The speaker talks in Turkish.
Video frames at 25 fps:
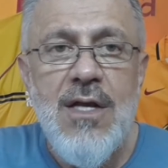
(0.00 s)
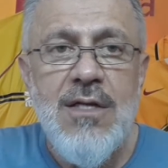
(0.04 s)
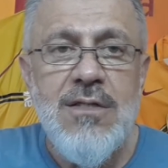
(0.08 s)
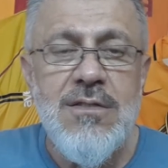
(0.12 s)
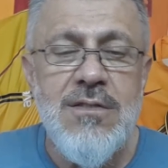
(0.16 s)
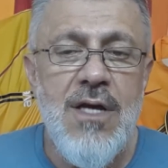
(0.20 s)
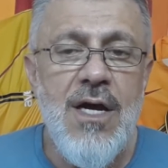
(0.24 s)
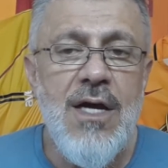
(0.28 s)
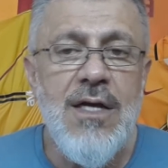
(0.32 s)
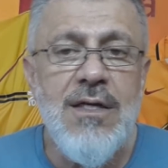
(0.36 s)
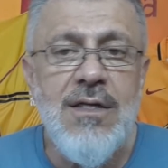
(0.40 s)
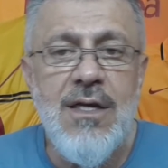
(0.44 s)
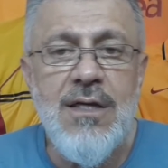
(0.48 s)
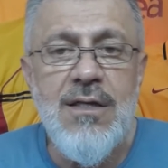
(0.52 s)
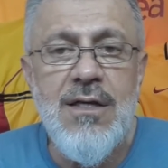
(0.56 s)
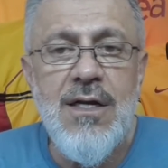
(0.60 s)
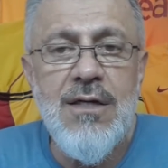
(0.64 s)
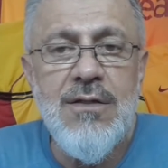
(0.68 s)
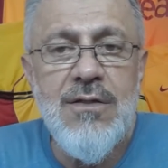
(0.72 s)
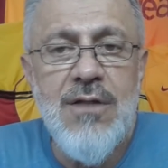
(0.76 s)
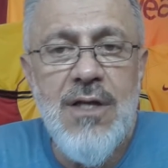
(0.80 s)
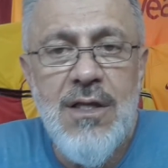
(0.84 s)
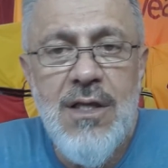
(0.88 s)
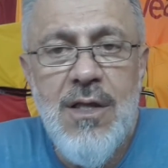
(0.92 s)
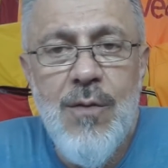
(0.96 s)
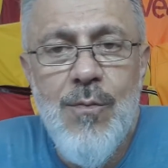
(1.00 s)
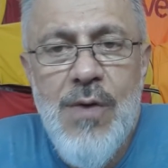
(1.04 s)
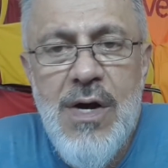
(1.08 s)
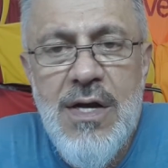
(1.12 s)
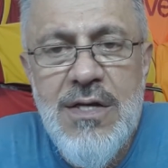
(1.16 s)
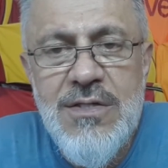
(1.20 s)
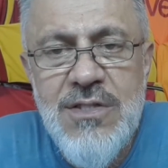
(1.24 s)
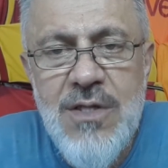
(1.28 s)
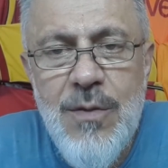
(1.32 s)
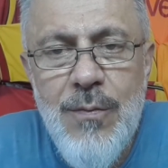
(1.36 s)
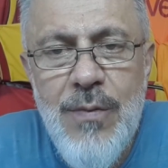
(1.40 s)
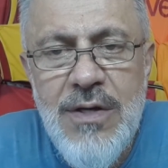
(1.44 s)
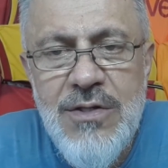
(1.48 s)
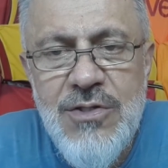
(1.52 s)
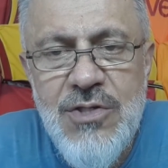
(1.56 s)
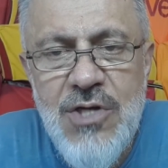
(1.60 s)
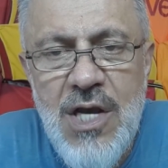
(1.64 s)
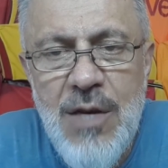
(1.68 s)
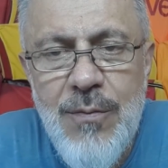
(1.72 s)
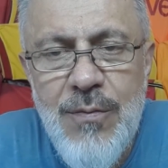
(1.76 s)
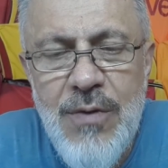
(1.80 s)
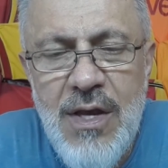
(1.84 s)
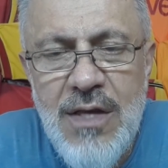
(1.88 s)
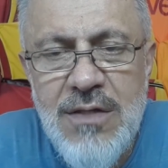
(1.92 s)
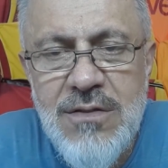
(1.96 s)
sağ kenarındaki
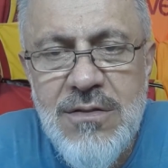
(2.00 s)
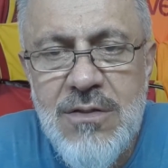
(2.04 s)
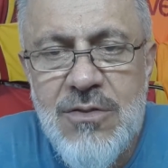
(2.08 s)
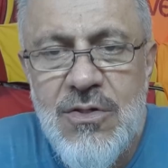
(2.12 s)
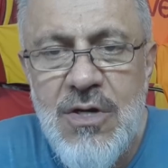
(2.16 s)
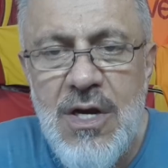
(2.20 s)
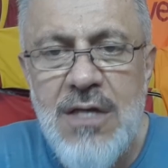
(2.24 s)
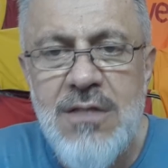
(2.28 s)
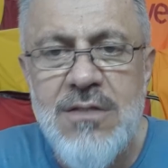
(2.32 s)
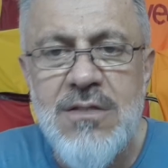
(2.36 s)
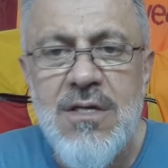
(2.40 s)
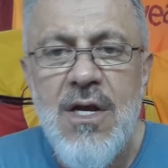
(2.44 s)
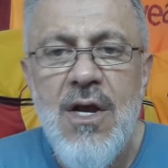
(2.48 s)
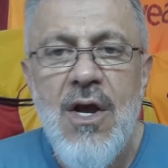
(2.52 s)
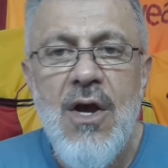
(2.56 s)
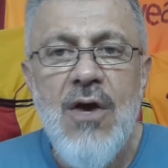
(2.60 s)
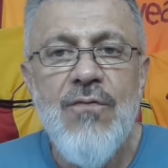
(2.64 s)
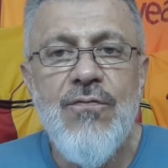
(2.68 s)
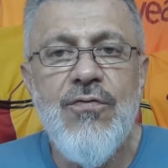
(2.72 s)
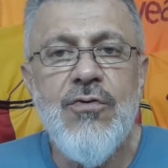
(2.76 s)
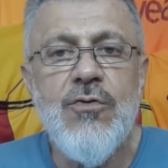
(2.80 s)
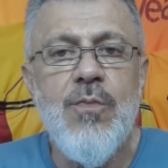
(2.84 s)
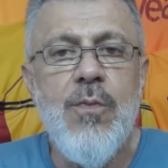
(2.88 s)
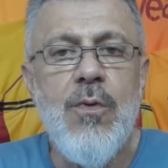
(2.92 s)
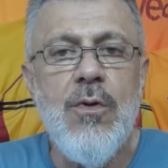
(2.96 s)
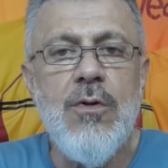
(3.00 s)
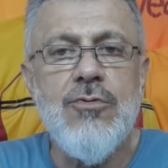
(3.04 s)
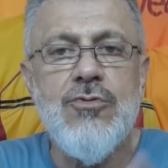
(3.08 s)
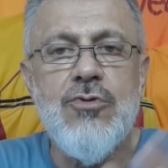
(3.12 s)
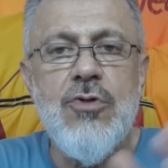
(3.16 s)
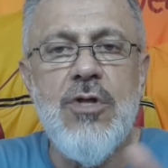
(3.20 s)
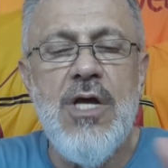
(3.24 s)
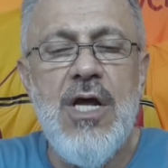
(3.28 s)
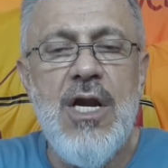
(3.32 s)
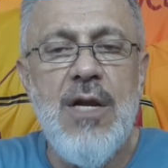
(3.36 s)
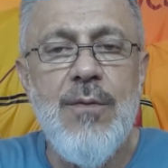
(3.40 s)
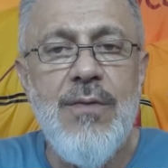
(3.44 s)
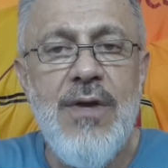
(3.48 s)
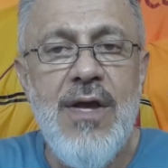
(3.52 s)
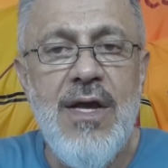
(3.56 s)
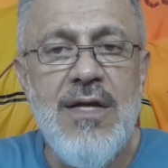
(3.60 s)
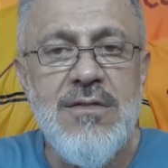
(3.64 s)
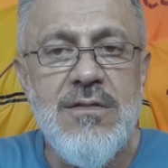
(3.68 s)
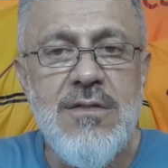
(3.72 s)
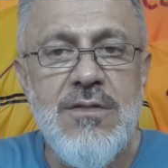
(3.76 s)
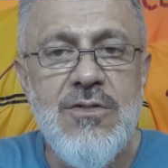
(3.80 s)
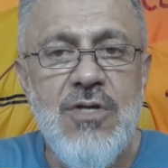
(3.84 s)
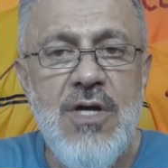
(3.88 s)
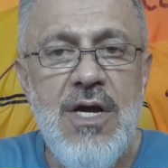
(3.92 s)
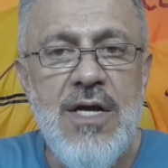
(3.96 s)
malzemeciye mi yazacağız, futbolculara mı
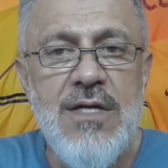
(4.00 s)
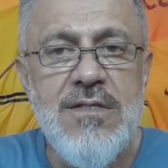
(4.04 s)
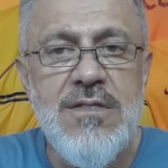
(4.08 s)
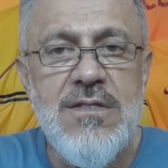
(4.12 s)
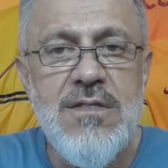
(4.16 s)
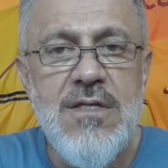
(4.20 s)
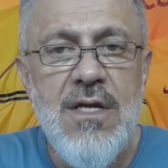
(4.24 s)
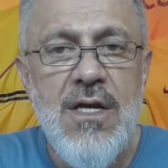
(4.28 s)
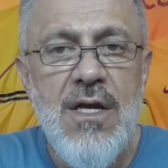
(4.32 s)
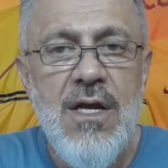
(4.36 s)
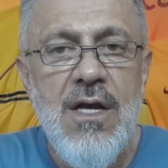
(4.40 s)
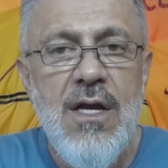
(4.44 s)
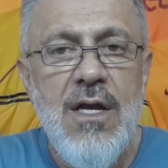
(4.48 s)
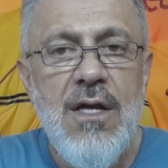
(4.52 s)
yazacağız?